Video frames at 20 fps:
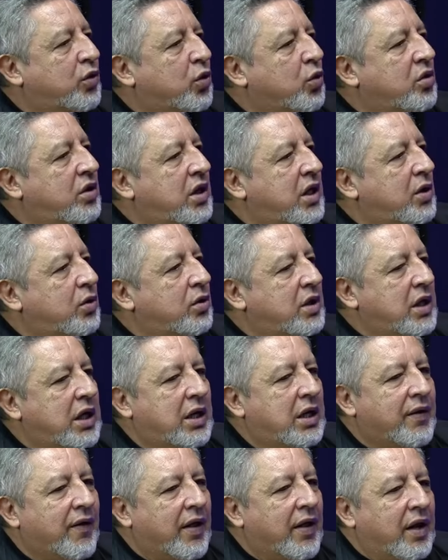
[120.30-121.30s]
um tiro
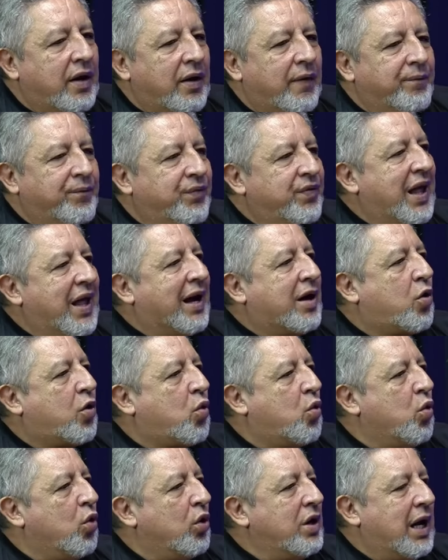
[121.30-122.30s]
de. Não, isso, na, meu...
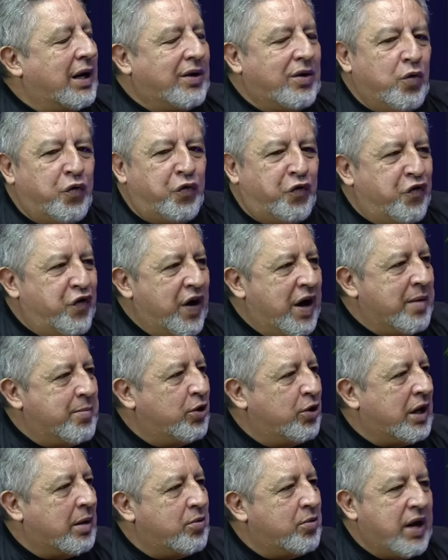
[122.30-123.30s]
cor, na, no
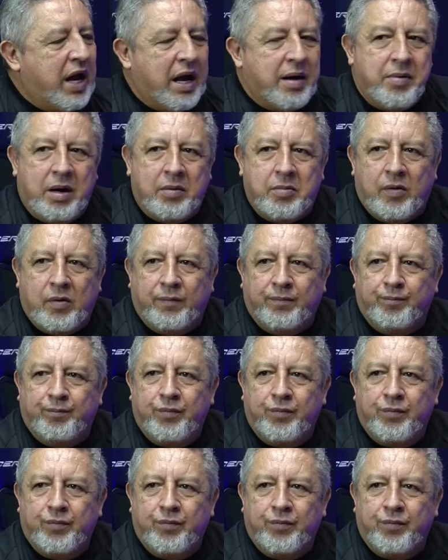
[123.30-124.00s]
fêmur da mulher, meu irmão.